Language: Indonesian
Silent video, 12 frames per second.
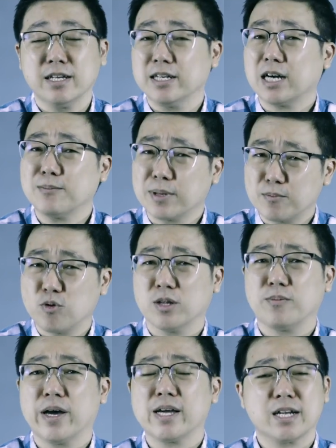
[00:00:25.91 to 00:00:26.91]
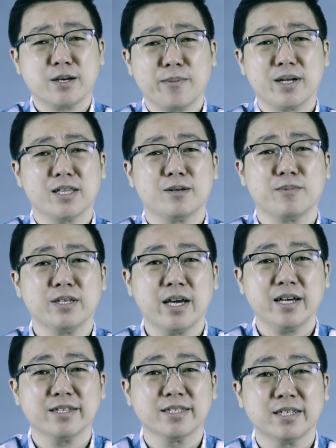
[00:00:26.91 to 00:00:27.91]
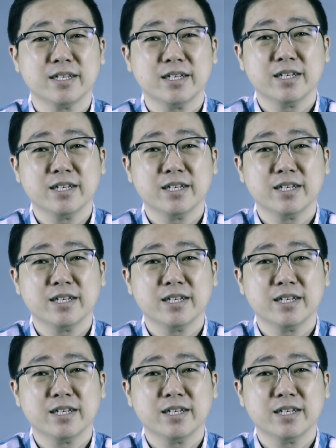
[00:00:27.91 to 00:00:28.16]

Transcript: Ini kan berbuat baik kan kepada temannya.